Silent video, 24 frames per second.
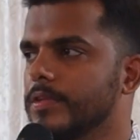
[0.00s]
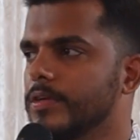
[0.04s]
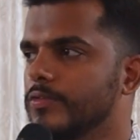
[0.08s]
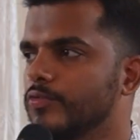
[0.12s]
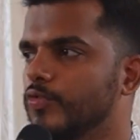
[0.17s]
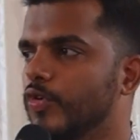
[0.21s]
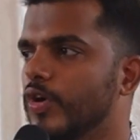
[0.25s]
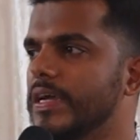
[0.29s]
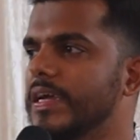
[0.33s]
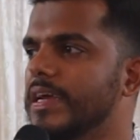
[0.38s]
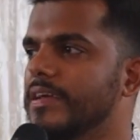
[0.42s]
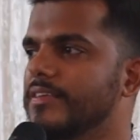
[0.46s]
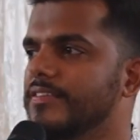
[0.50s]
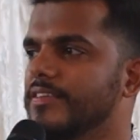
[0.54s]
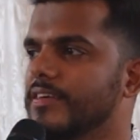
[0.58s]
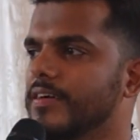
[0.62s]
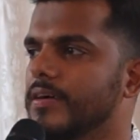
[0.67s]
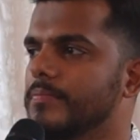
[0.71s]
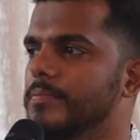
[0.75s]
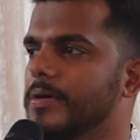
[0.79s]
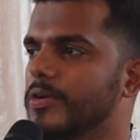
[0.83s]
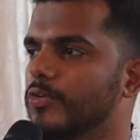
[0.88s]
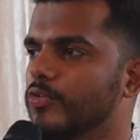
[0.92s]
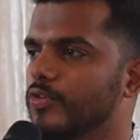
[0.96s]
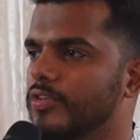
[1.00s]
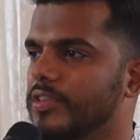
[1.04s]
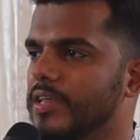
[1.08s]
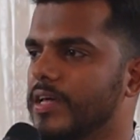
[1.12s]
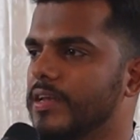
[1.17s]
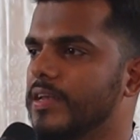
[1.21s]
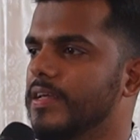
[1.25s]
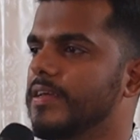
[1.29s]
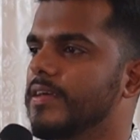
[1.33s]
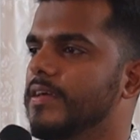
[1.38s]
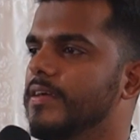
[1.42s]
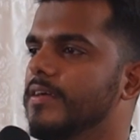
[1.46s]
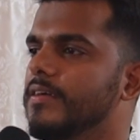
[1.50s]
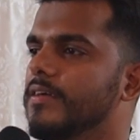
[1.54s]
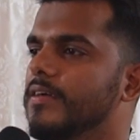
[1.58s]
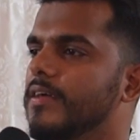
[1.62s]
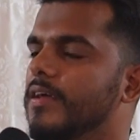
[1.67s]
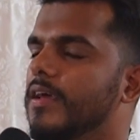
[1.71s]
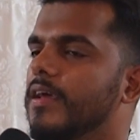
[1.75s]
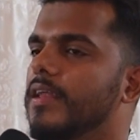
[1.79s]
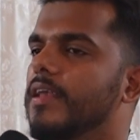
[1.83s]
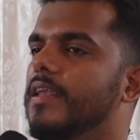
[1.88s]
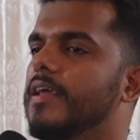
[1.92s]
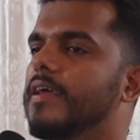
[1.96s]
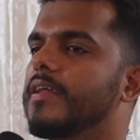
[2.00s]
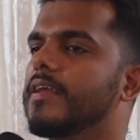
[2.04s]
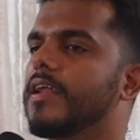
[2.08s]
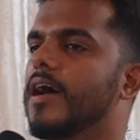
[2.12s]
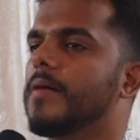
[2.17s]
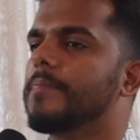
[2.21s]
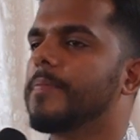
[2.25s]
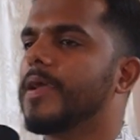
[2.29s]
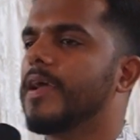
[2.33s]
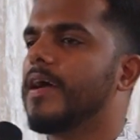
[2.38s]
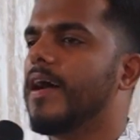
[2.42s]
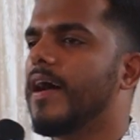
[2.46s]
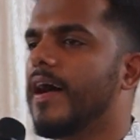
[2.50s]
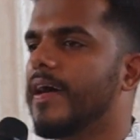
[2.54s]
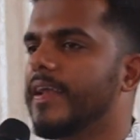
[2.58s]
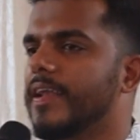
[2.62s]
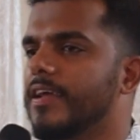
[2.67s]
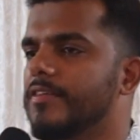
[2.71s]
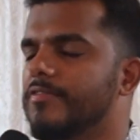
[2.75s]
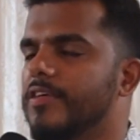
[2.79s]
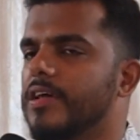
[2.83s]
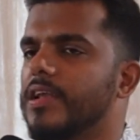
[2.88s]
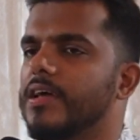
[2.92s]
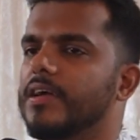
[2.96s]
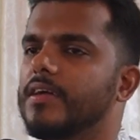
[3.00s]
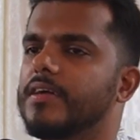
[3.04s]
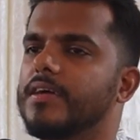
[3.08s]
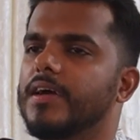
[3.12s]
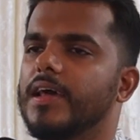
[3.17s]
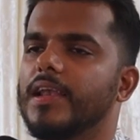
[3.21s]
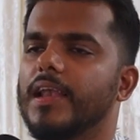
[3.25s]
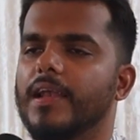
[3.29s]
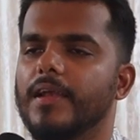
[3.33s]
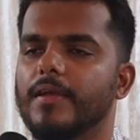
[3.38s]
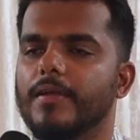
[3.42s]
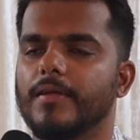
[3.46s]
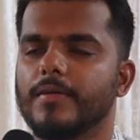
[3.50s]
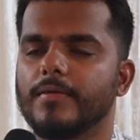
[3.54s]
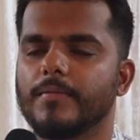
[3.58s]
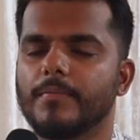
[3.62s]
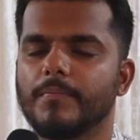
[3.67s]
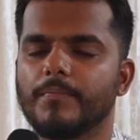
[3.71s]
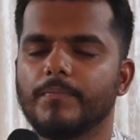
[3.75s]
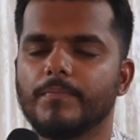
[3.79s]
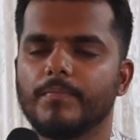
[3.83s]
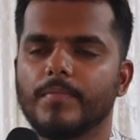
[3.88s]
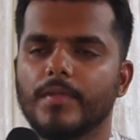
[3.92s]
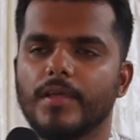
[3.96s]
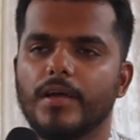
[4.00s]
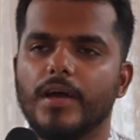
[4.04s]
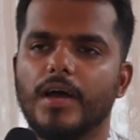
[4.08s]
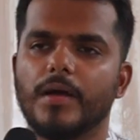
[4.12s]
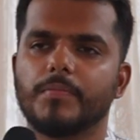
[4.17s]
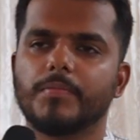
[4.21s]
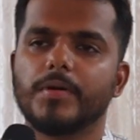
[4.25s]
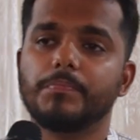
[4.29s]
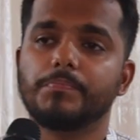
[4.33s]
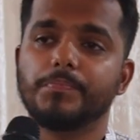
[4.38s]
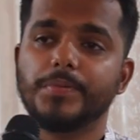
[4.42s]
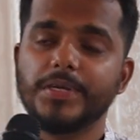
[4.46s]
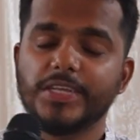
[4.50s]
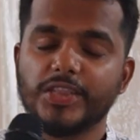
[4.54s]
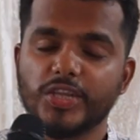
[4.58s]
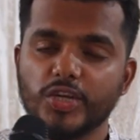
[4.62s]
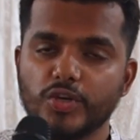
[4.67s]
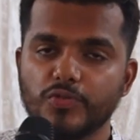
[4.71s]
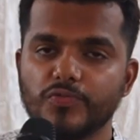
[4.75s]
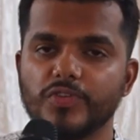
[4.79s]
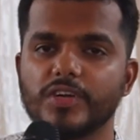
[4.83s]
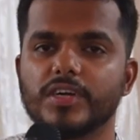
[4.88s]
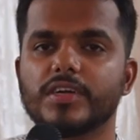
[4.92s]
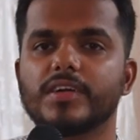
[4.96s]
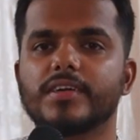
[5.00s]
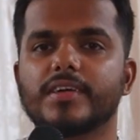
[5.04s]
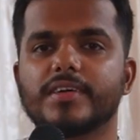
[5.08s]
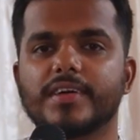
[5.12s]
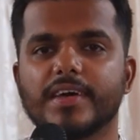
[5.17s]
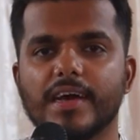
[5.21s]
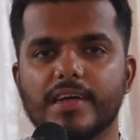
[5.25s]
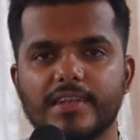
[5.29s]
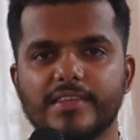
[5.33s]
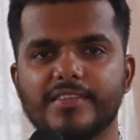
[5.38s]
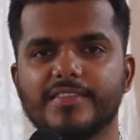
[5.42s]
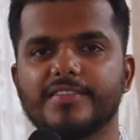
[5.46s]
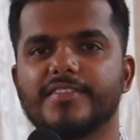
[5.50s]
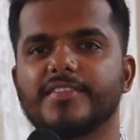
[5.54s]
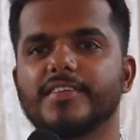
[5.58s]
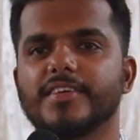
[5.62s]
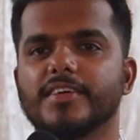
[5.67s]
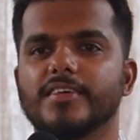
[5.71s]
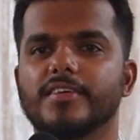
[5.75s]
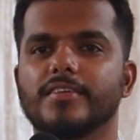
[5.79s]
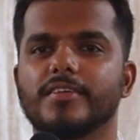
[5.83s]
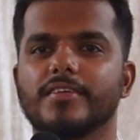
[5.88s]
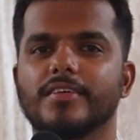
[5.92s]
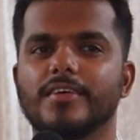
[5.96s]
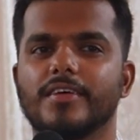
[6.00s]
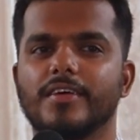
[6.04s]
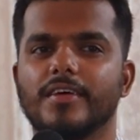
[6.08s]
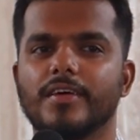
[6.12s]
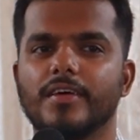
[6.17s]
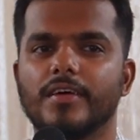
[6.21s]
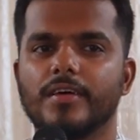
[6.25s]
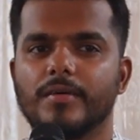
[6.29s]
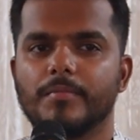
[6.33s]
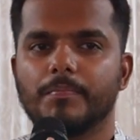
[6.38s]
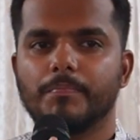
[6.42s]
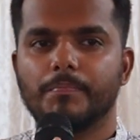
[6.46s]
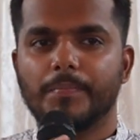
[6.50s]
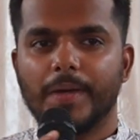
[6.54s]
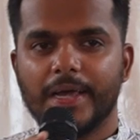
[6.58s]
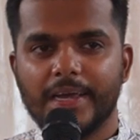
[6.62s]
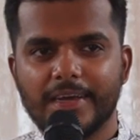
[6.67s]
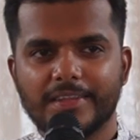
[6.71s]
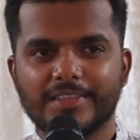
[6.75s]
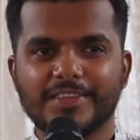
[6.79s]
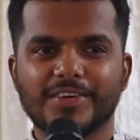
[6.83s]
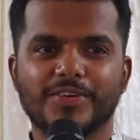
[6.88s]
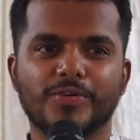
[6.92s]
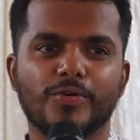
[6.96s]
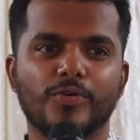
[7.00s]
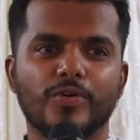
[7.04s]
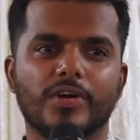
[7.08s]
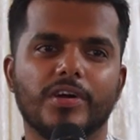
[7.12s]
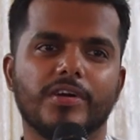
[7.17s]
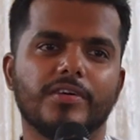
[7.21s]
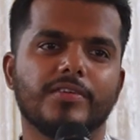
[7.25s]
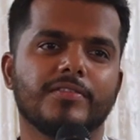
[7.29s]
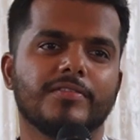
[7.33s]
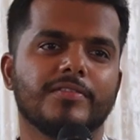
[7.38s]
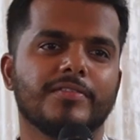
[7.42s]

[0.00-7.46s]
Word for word: वो एक जगह में रुकता नहीं है लेकिन आपके आने वाला कल आपका बीते हुए कल से बेहतर होगा